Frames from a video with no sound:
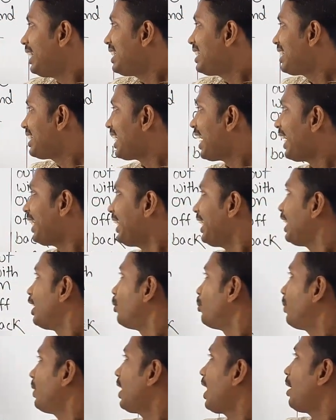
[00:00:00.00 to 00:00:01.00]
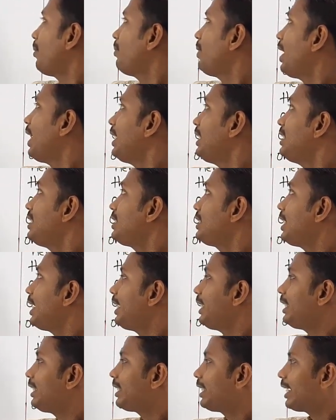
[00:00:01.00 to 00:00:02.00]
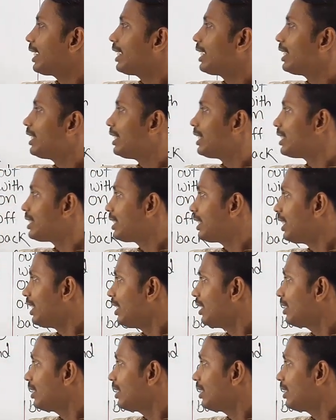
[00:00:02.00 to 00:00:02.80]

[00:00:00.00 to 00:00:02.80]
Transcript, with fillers: স্টে ইন মানে আমরা স্টে ইনকে এখানে নিয়েছি